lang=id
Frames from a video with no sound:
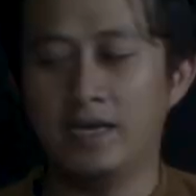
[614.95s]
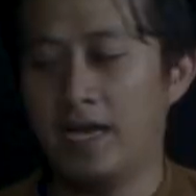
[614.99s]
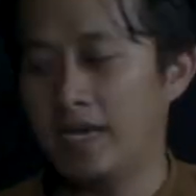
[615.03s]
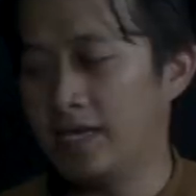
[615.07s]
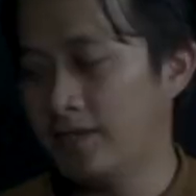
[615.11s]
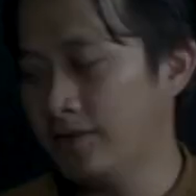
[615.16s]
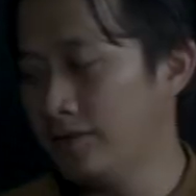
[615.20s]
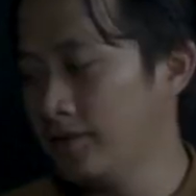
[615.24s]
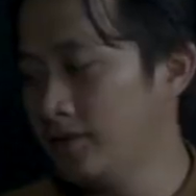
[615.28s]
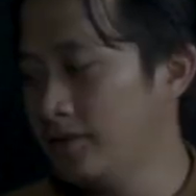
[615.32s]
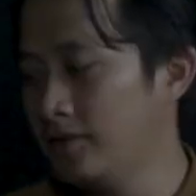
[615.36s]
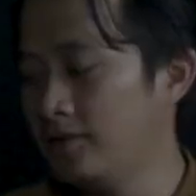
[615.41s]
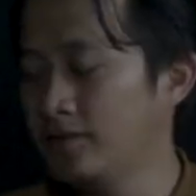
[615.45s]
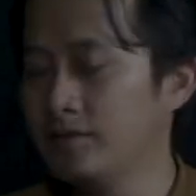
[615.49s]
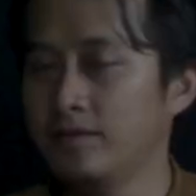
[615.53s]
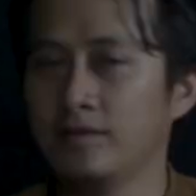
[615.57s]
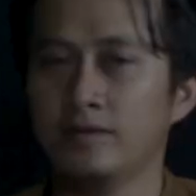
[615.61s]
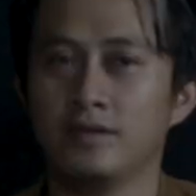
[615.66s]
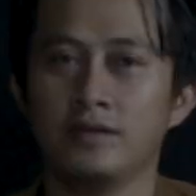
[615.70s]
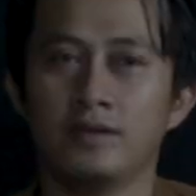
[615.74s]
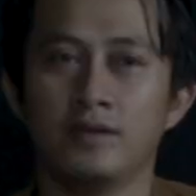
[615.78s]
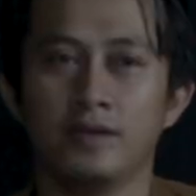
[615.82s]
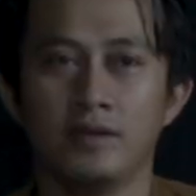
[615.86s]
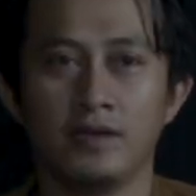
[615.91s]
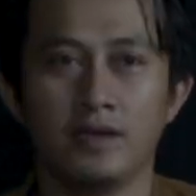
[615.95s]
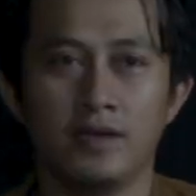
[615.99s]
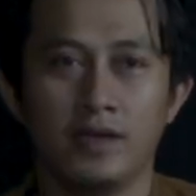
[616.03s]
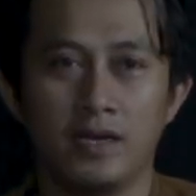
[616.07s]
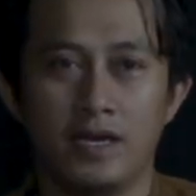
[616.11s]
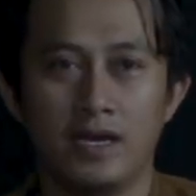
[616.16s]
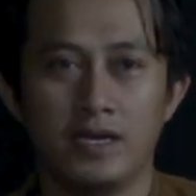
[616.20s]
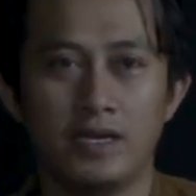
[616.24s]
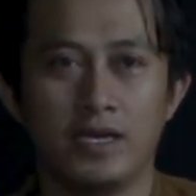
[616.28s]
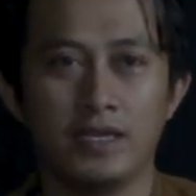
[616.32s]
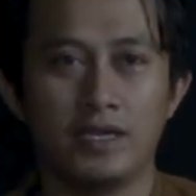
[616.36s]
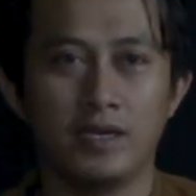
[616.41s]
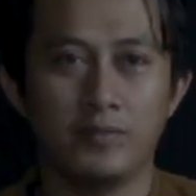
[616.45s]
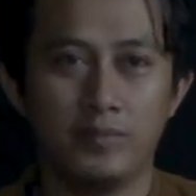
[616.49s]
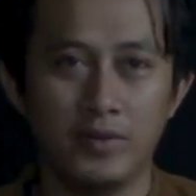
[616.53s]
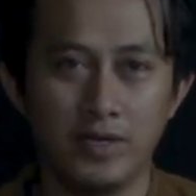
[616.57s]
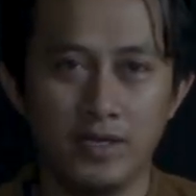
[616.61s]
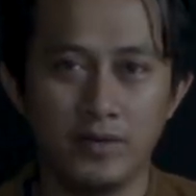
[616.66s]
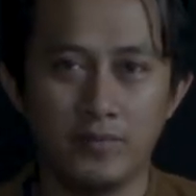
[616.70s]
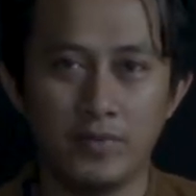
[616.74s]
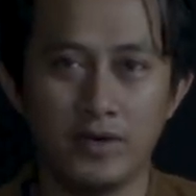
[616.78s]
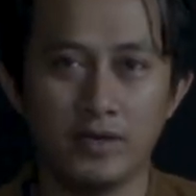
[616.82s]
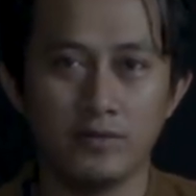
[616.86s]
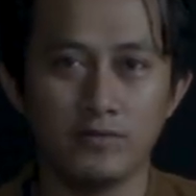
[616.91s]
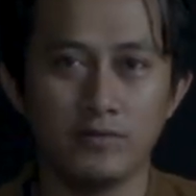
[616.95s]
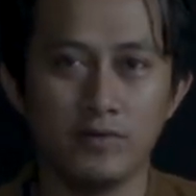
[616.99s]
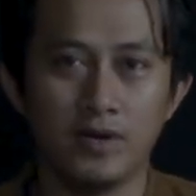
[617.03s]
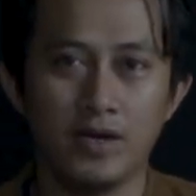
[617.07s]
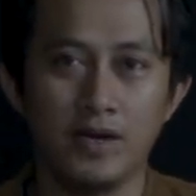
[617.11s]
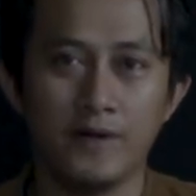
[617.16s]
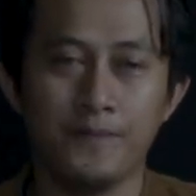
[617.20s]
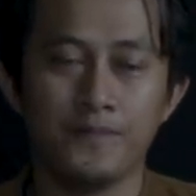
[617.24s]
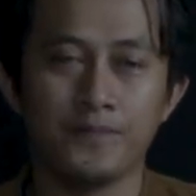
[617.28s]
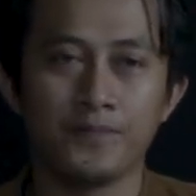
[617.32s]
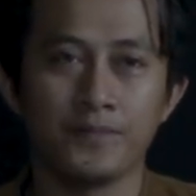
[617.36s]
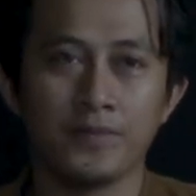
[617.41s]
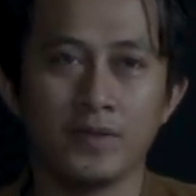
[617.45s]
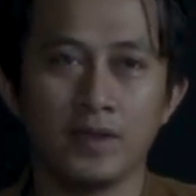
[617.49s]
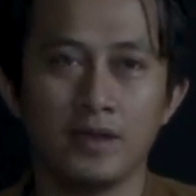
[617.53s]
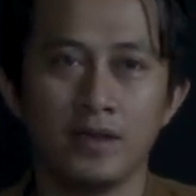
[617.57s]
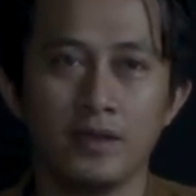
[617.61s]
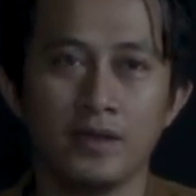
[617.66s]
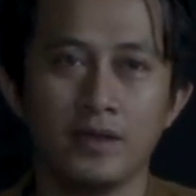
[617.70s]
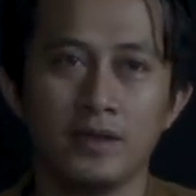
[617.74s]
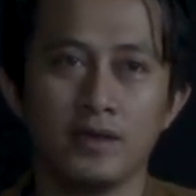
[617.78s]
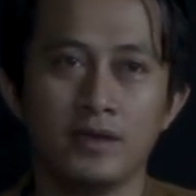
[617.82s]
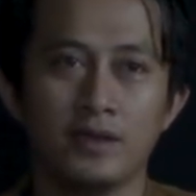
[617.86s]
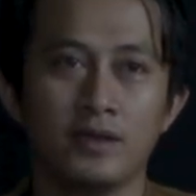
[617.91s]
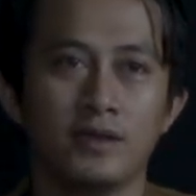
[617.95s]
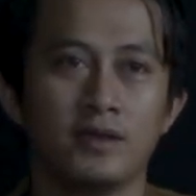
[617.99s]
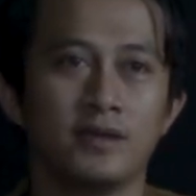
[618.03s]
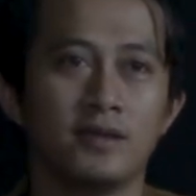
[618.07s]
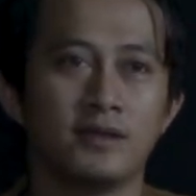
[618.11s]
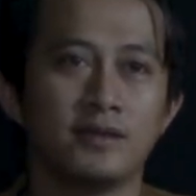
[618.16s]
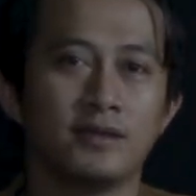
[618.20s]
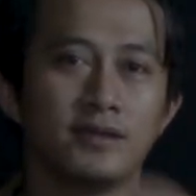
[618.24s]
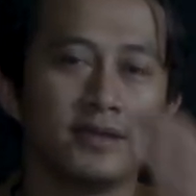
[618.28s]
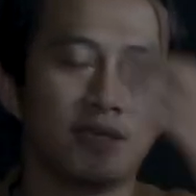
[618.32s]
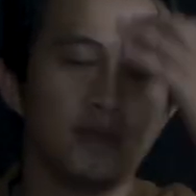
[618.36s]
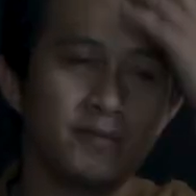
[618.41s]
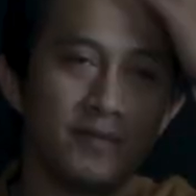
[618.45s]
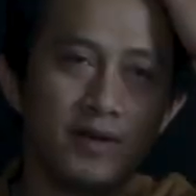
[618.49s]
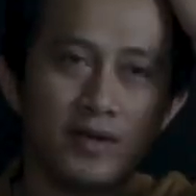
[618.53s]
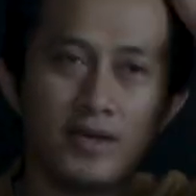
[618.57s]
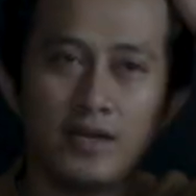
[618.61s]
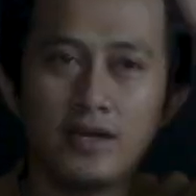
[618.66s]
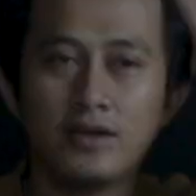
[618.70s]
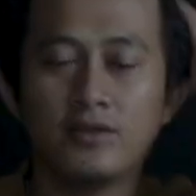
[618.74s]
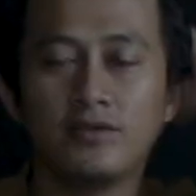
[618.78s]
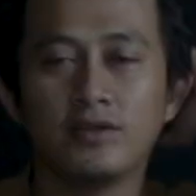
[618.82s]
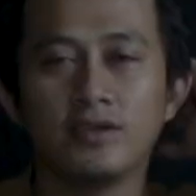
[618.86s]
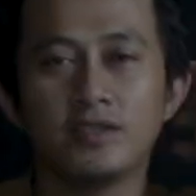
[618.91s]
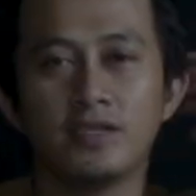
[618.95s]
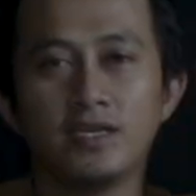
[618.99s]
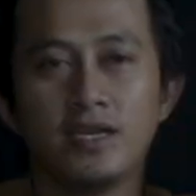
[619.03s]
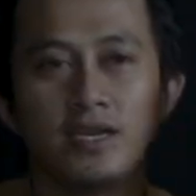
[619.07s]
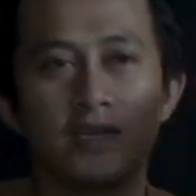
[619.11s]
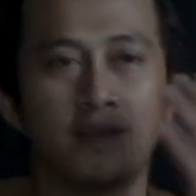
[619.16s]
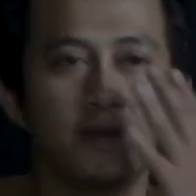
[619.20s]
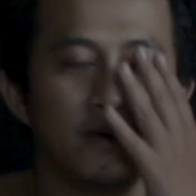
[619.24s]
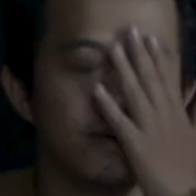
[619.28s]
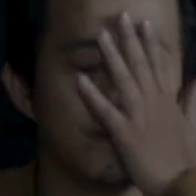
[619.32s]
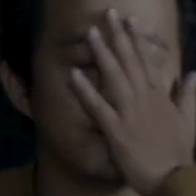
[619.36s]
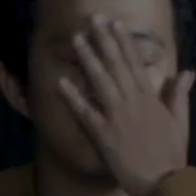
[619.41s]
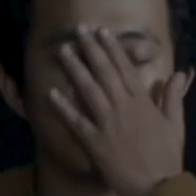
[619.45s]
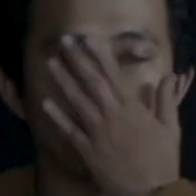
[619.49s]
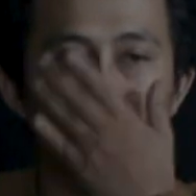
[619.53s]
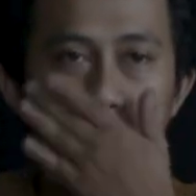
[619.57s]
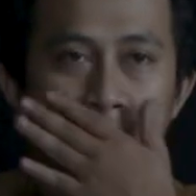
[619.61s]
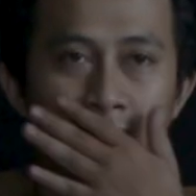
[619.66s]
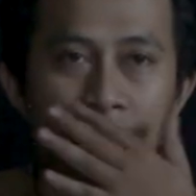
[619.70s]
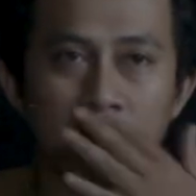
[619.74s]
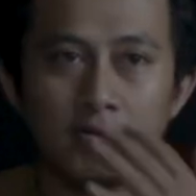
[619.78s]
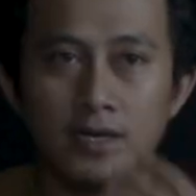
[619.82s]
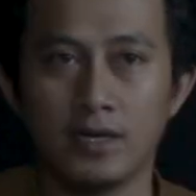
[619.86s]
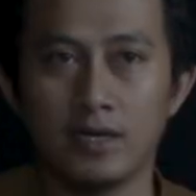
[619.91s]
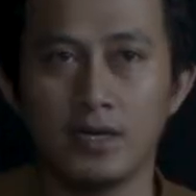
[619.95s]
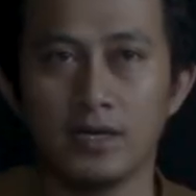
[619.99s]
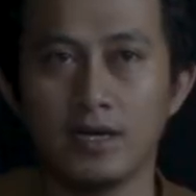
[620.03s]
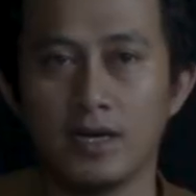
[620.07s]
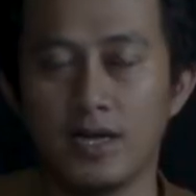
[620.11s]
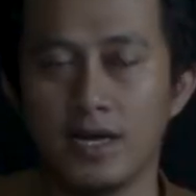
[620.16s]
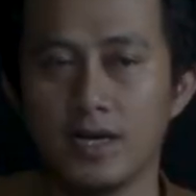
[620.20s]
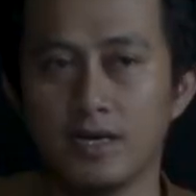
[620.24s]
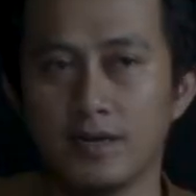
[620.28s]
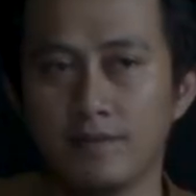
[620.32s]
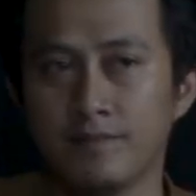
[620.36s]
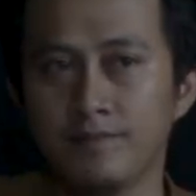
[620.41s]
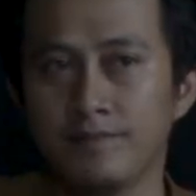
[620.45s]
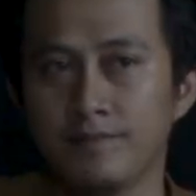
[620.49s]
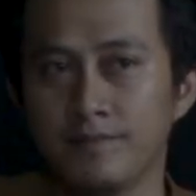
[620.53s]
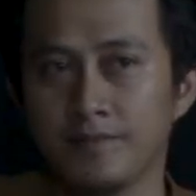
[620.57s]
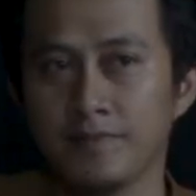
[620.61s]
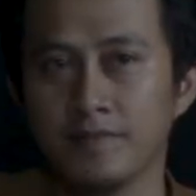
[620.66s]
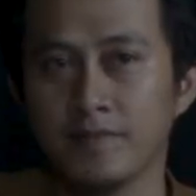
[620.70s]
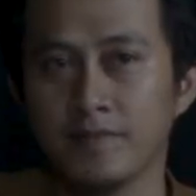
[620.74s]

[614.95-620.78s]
nah itu ada TV depan gua gimana noise nya terdengar